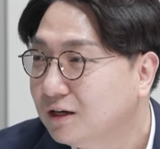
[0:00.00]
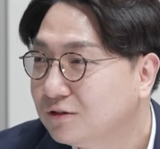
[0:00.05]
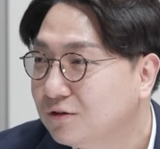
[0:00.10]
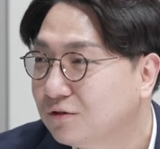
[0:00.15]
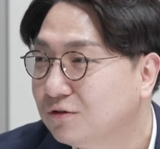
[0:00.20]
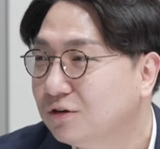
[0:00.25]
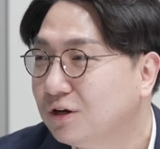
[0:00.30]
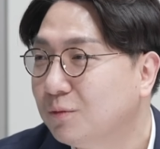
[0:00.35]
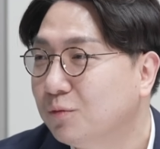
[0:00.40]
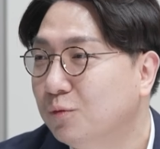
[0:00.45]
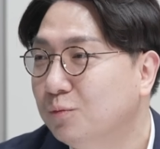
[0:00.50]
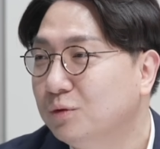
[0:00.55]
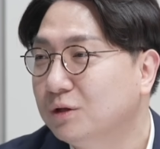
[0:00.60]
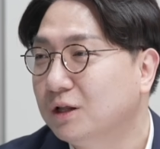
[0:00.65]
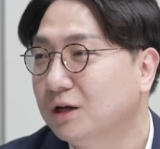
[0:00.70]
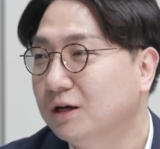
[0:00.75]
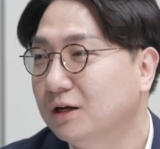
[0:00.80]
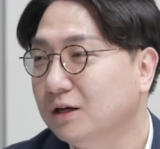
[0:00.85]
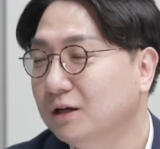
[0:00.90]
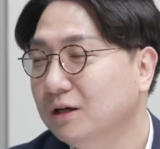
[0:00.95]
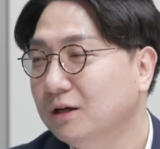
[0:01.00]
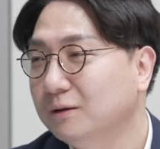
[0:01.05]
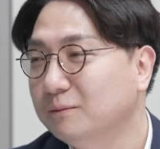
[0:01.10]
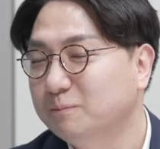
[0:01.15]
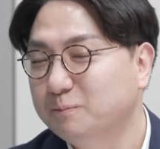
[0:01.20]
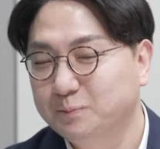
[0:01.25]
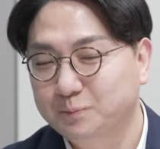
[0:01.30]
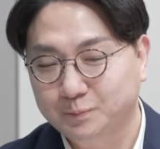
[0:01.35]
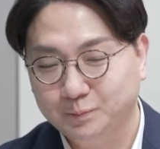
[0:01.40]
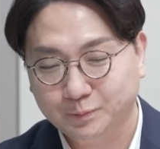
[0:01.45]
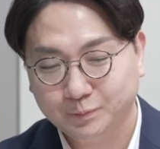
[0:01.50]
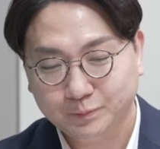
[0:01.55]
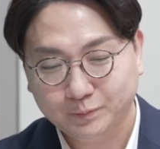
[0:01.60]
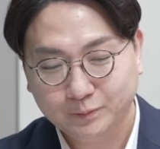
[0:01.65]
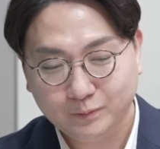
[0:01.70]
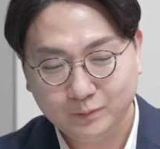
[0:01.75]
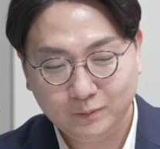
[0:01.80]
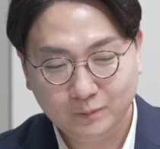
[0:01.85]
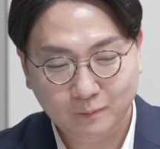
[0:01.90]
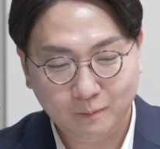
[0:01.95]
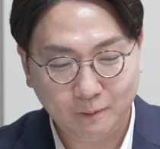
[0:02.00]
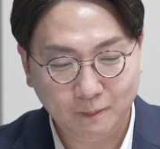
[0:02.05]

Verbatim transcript: 저는 음. 그렇게 봅니다. 아 이게 민주당이